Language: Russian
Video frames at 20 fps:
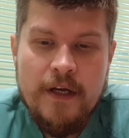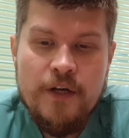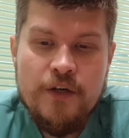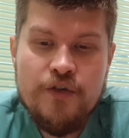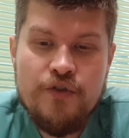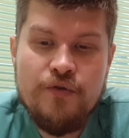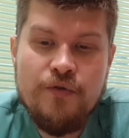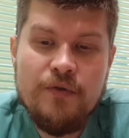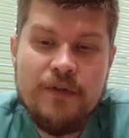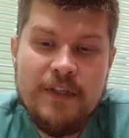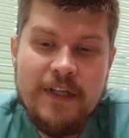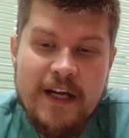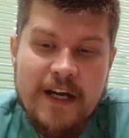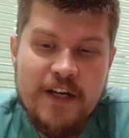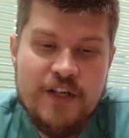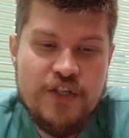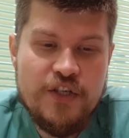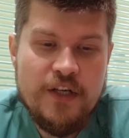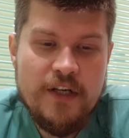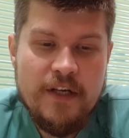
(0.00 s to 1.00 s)
что
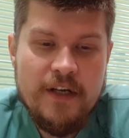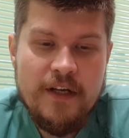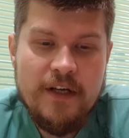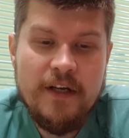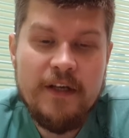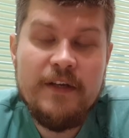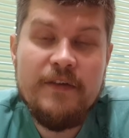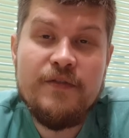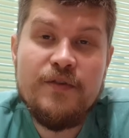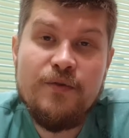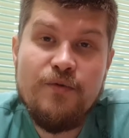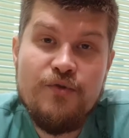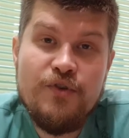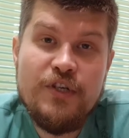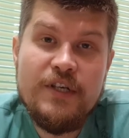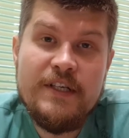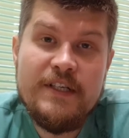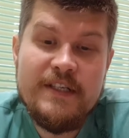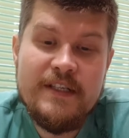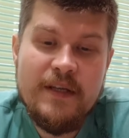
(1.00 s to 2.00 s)
так же, как и в
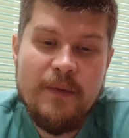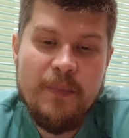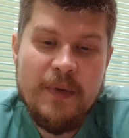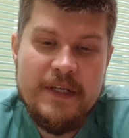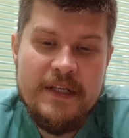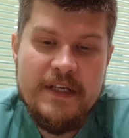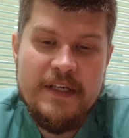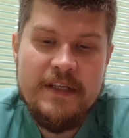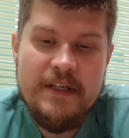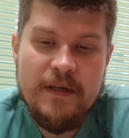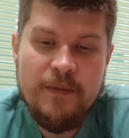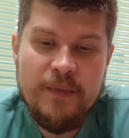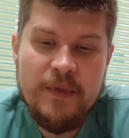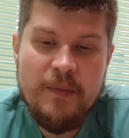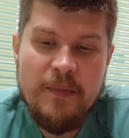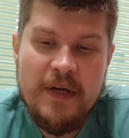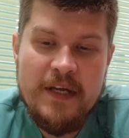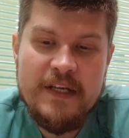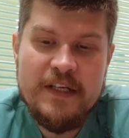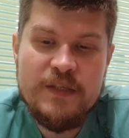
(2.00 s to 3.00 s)
случае с нападением на
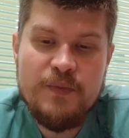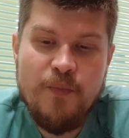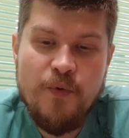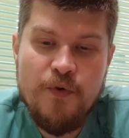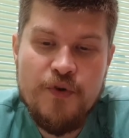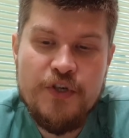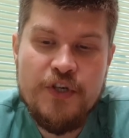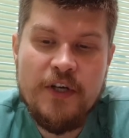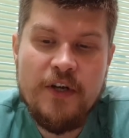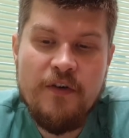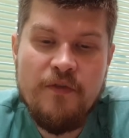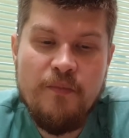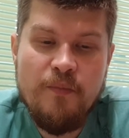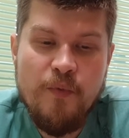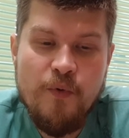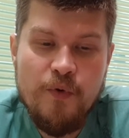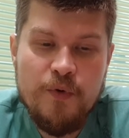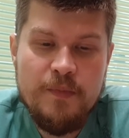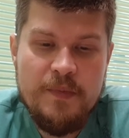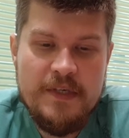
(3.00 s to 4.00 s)
моих сборщиков
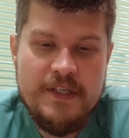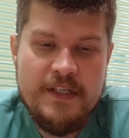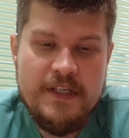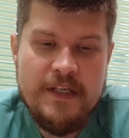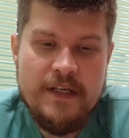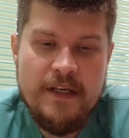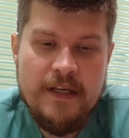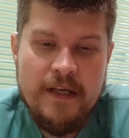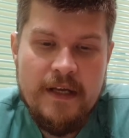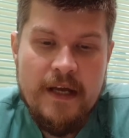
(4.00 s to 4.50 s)
подписей,